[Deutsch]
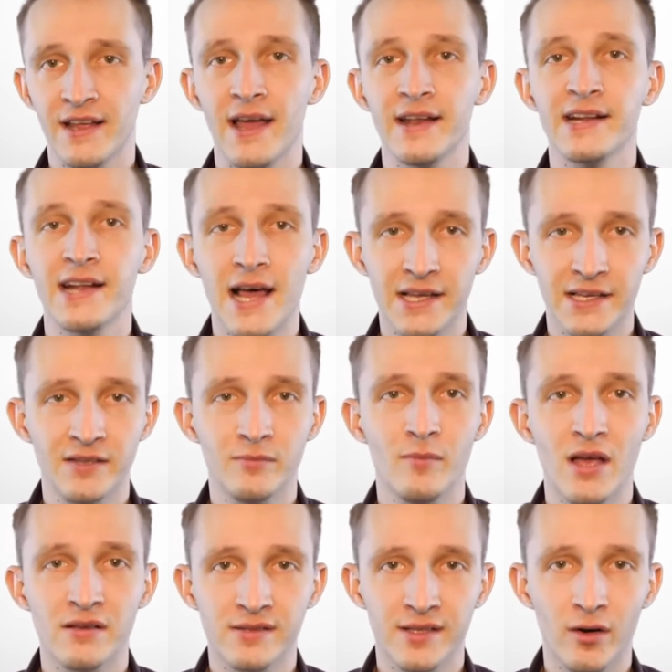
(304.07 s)
ihr keine Nachrichten
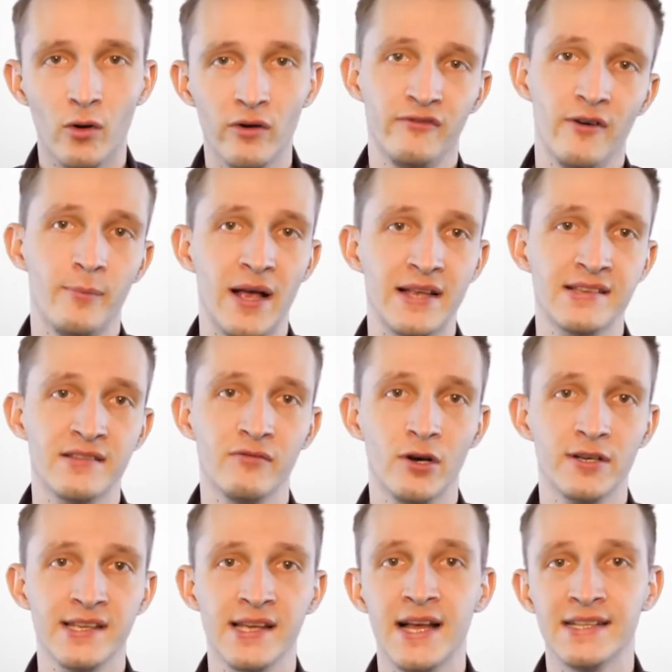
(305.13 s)
mehr aus Tirol verpassen
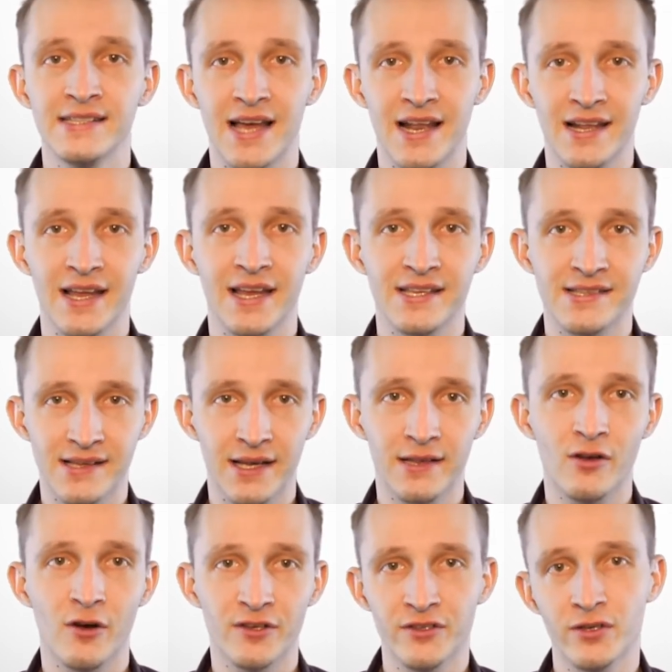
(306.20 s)
wollt, dann
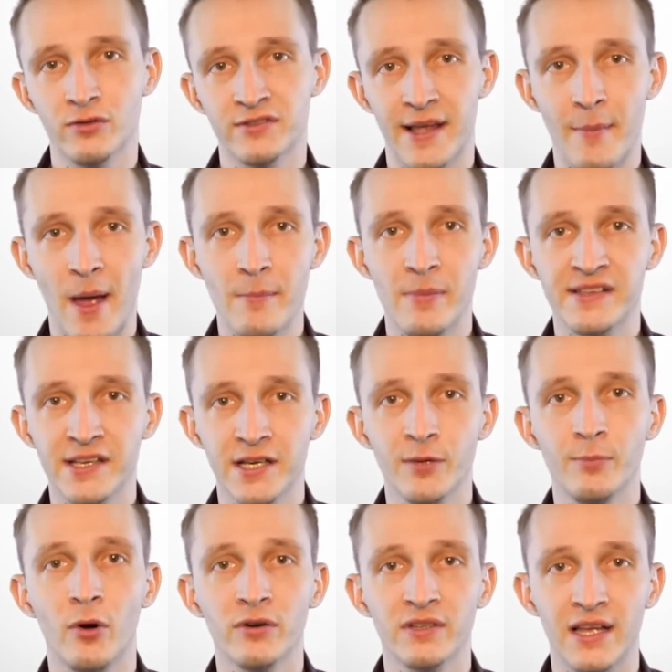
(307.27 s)
registriert euch unter
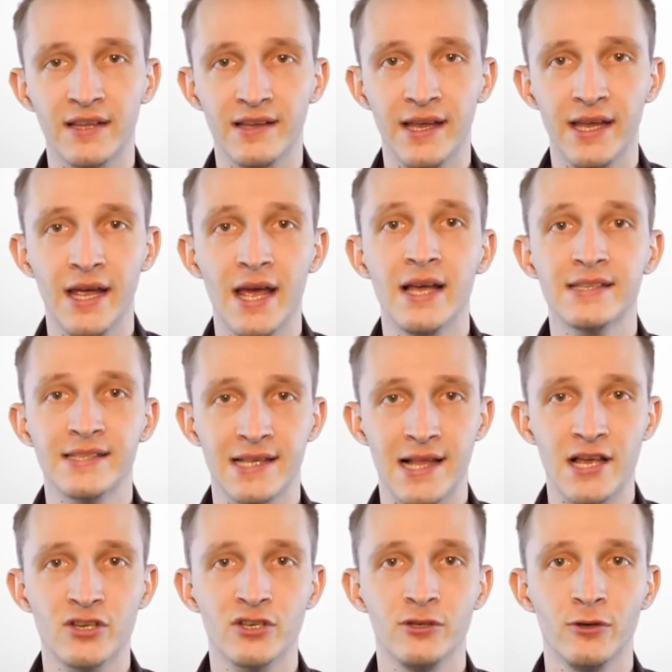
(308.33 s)
meinbezirk.at
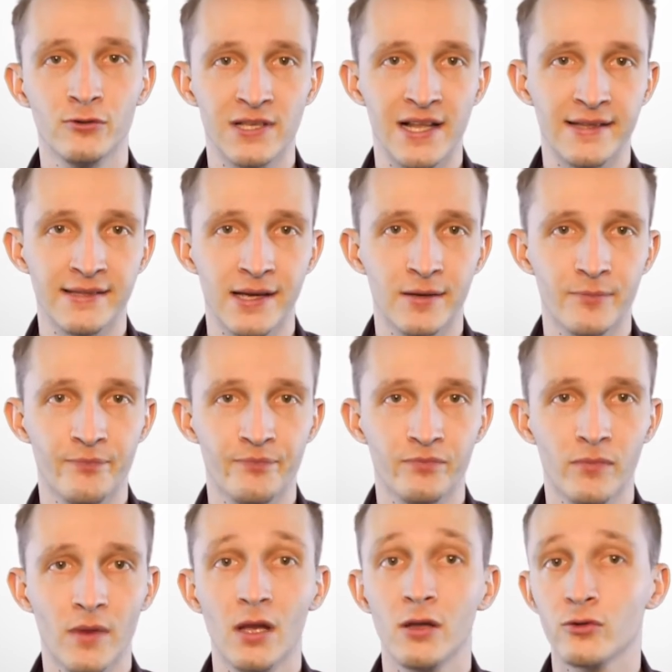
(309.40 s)
slash newsletter.
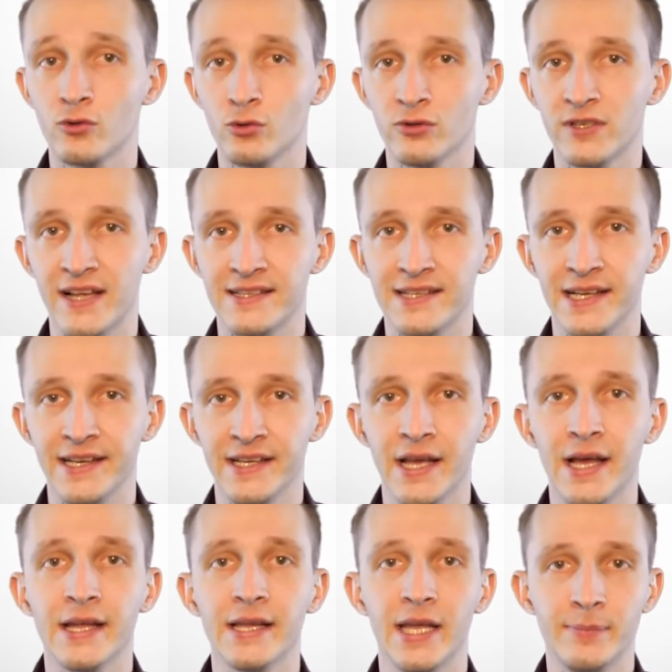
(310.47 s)
Zusätzlich
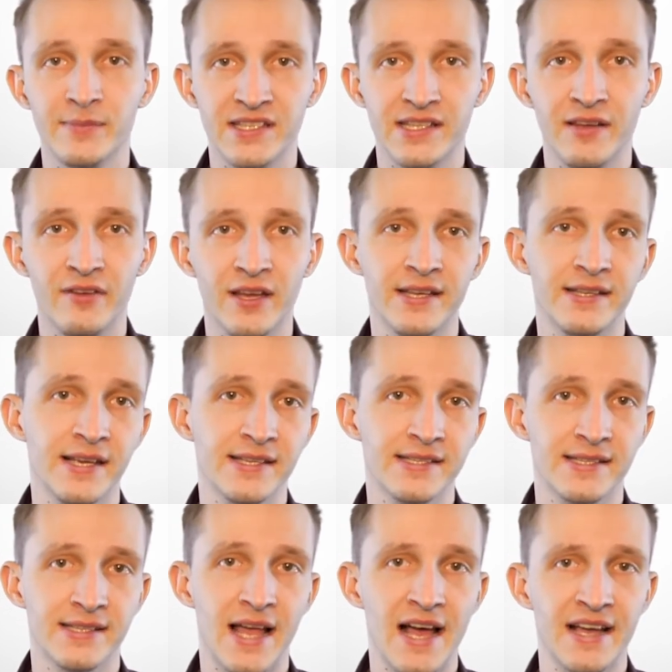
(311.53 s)
gibt's die
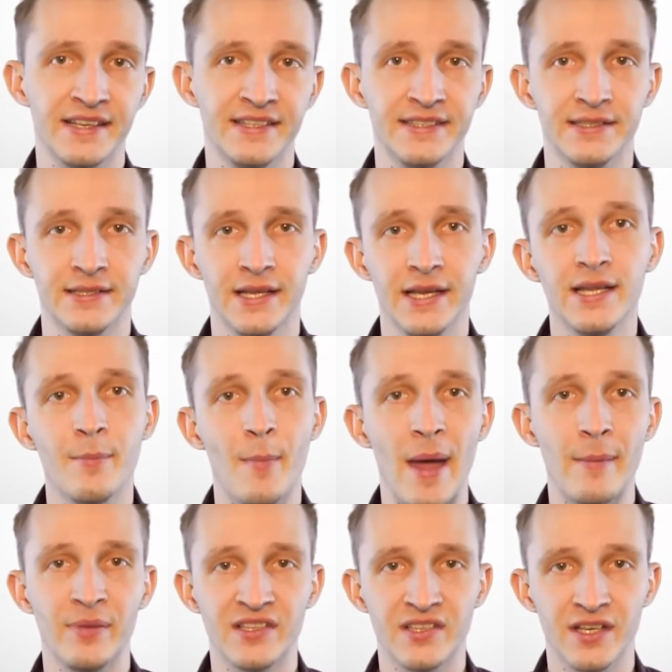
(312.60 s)
wichtigsten Nachrichten in der
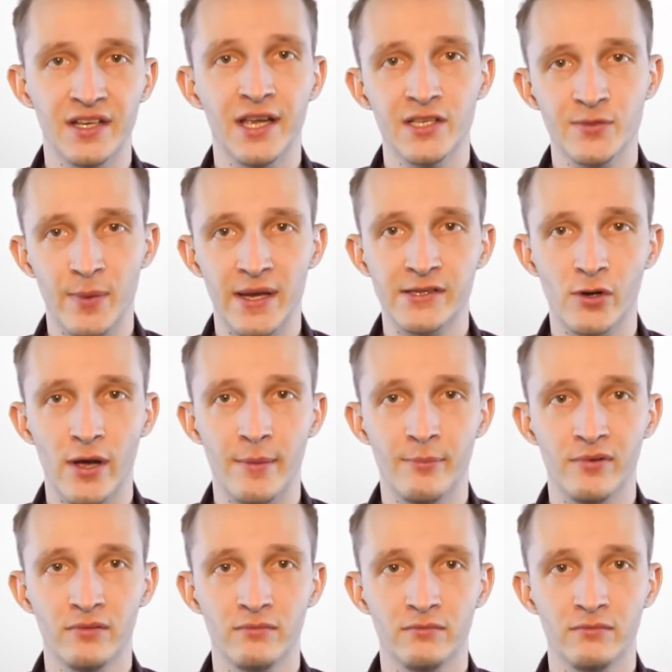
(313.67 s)
Mainbezirk Espresso App.